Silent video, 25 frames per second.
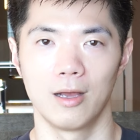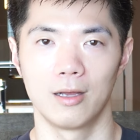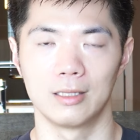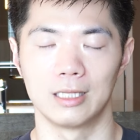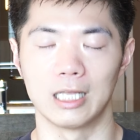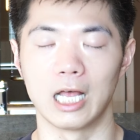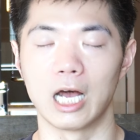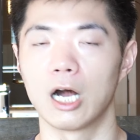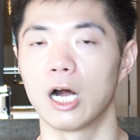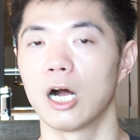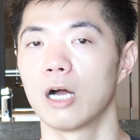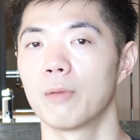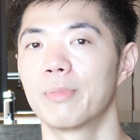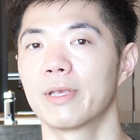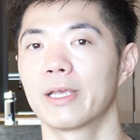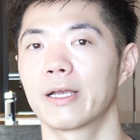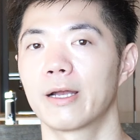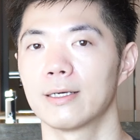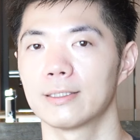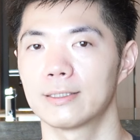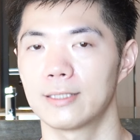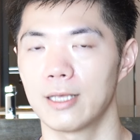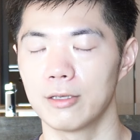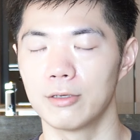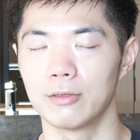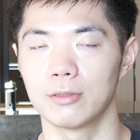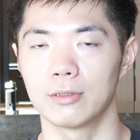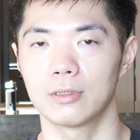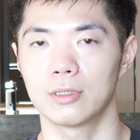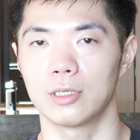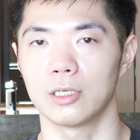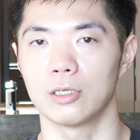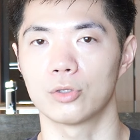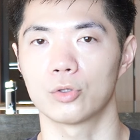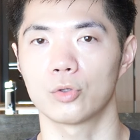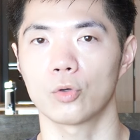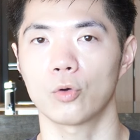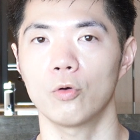長引かせるっ
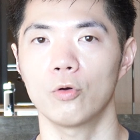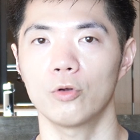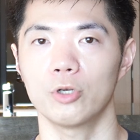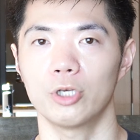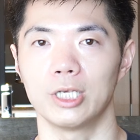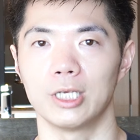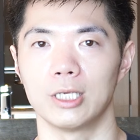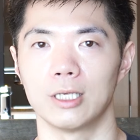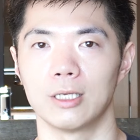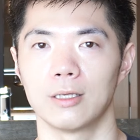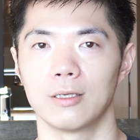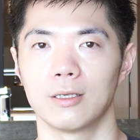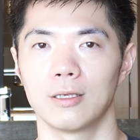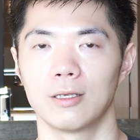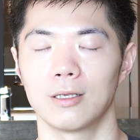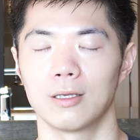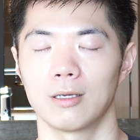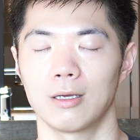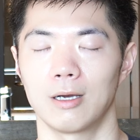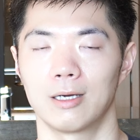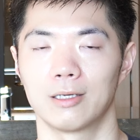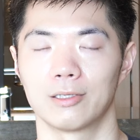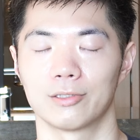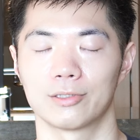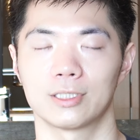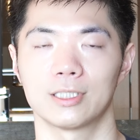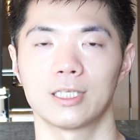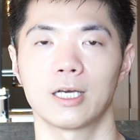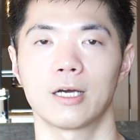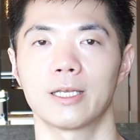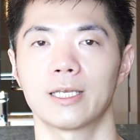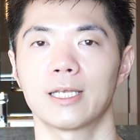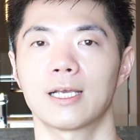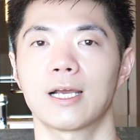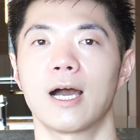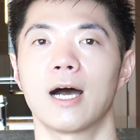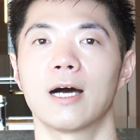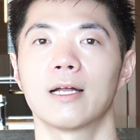ていうところにつなが
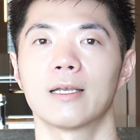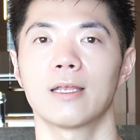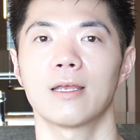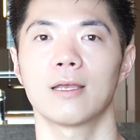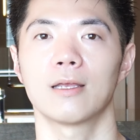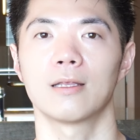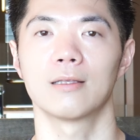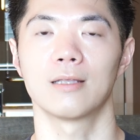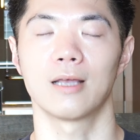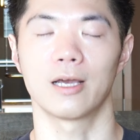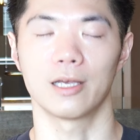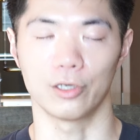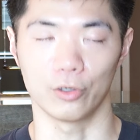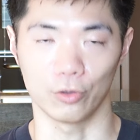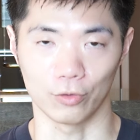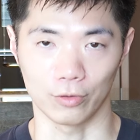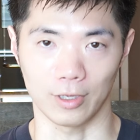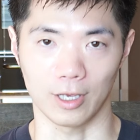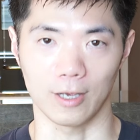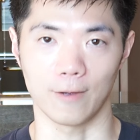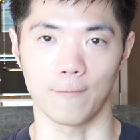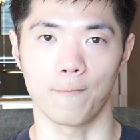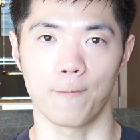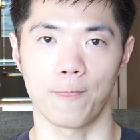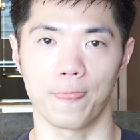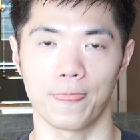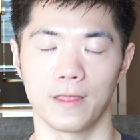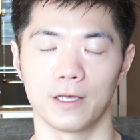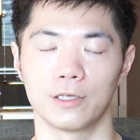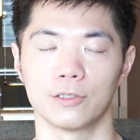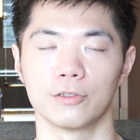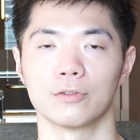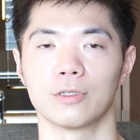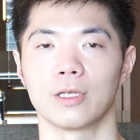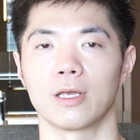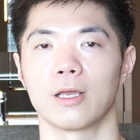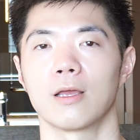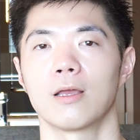りかねないので、な
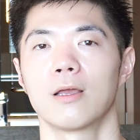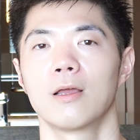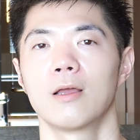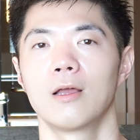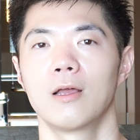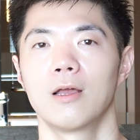ので